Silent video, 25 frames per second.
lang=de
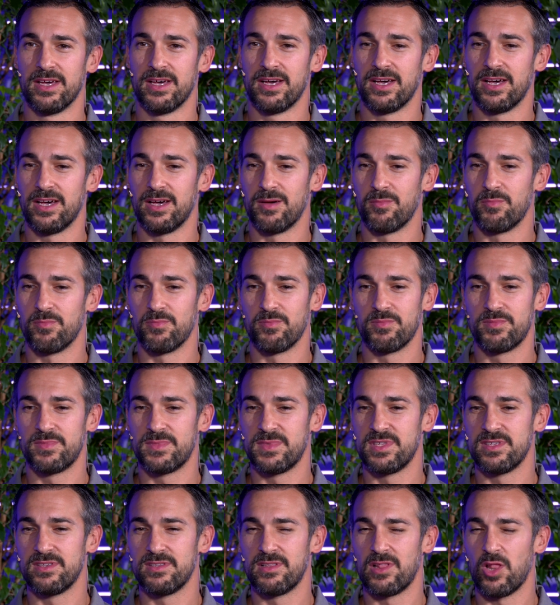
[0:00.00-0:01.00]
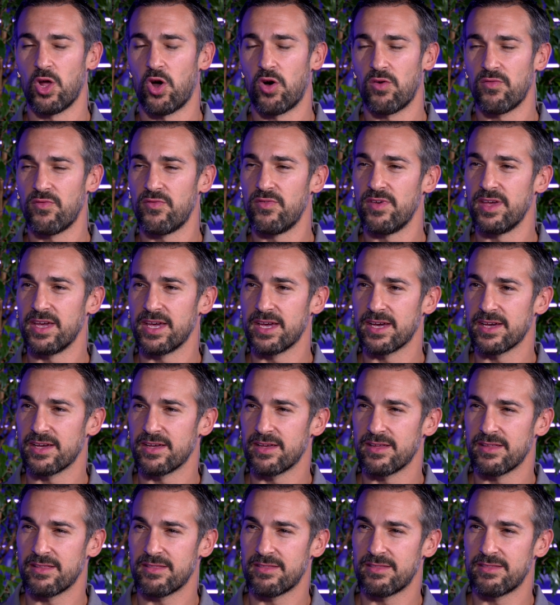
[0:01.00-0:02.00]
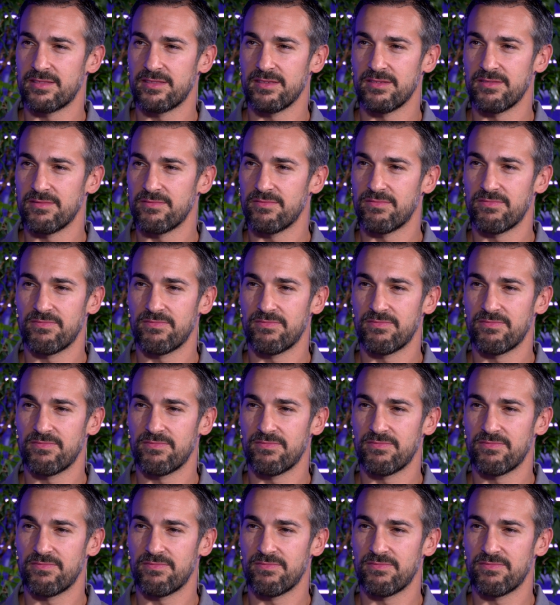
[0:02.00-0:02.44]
Ähm, die Laufwege, die